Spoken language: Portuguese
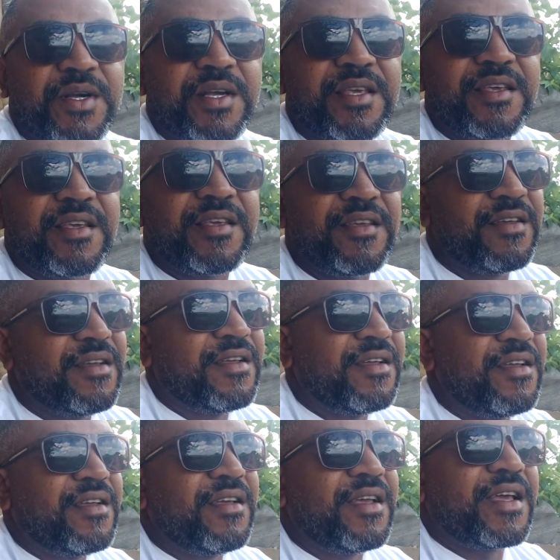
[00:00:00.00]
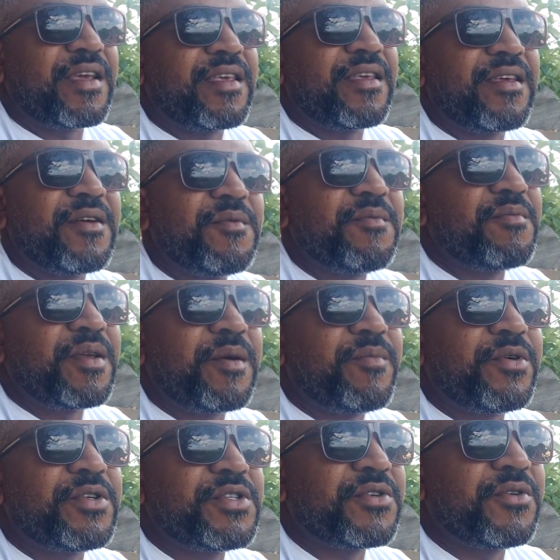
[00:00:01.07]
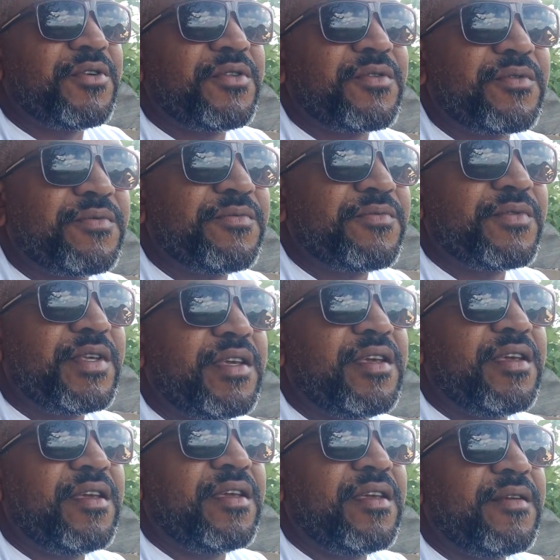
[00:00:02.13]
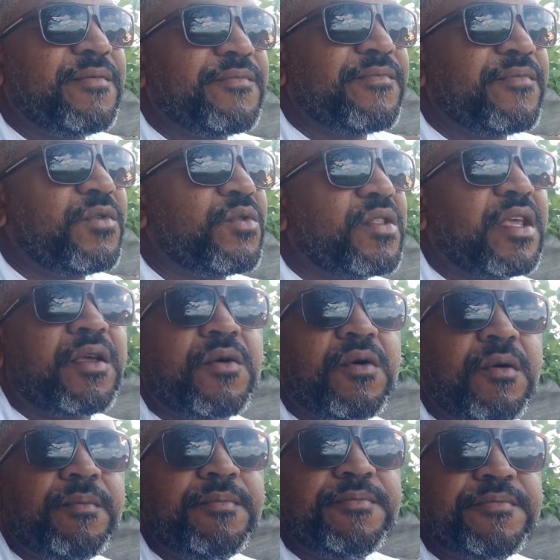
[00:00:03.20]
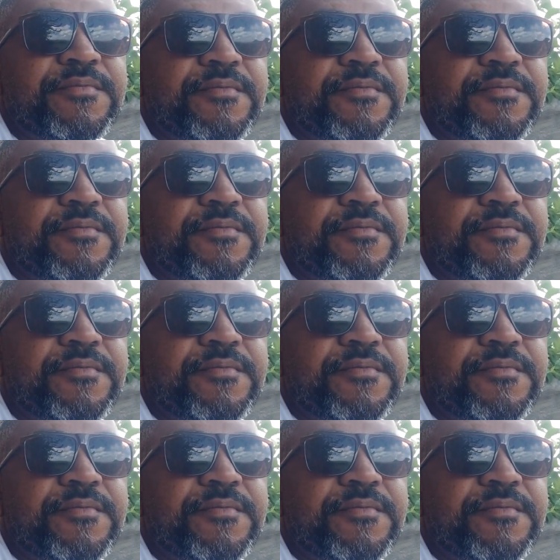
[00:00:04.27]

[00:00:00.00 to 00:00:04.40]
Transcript: aqui é que eu me emociono e não tem como.